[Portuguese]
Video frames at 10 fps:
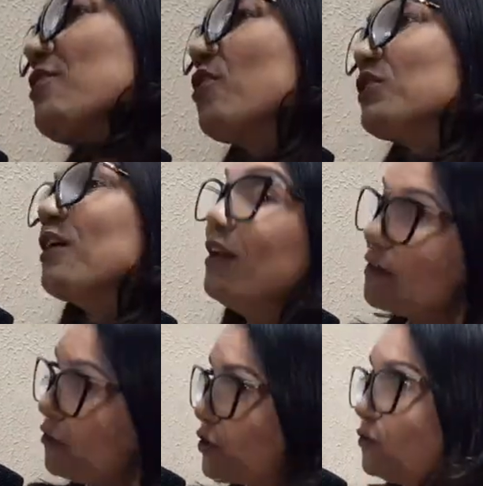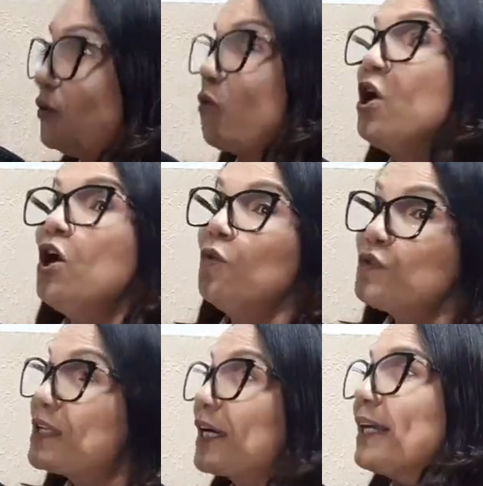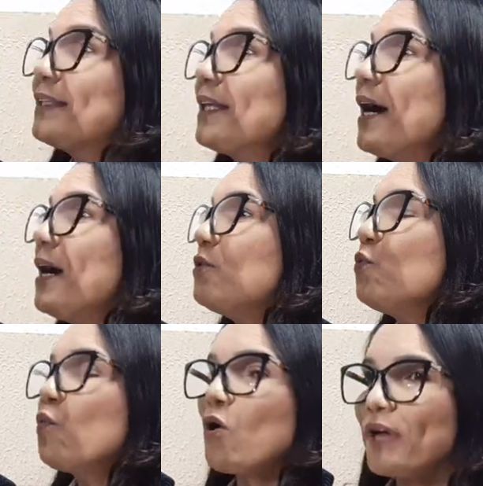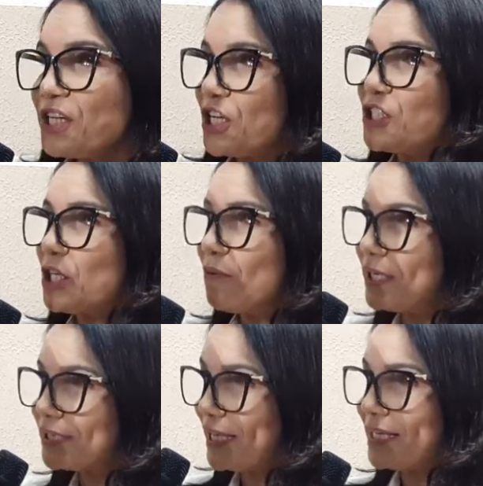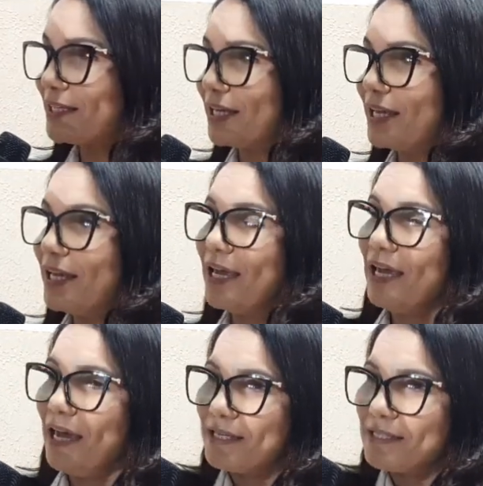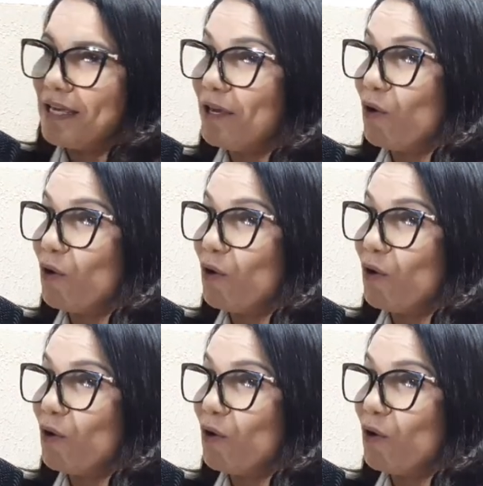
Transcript: gostam, eles continuam. Um secretário, qualquer gestão, ele tem que ter essa.